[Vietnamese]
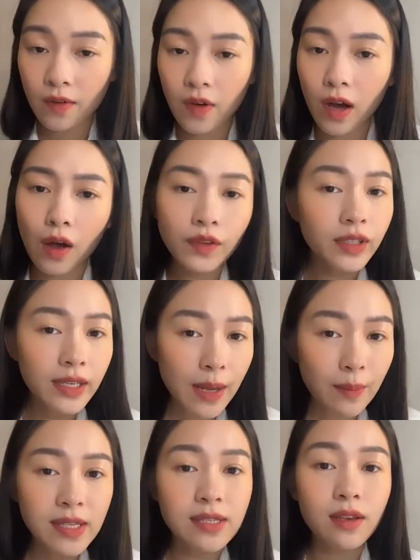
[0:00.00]
và có những
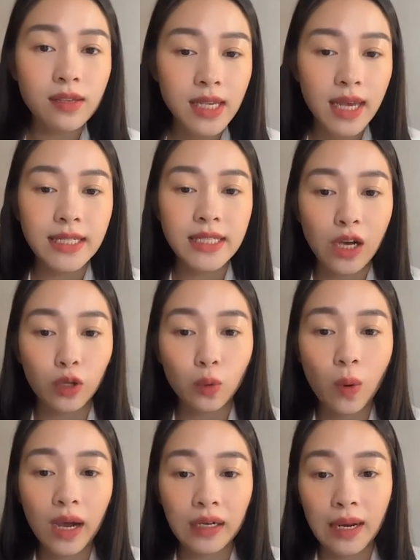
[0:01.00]
điểm là sương dày chỉ còn
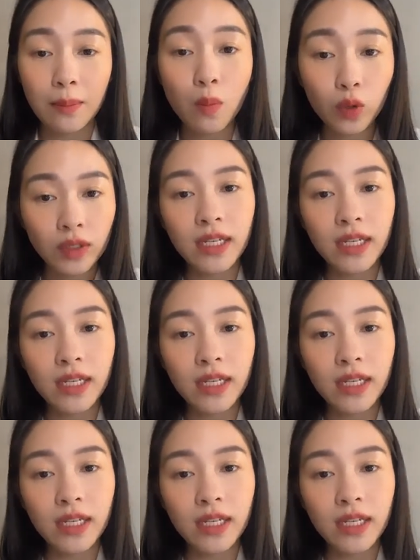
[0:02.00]
khoảng là một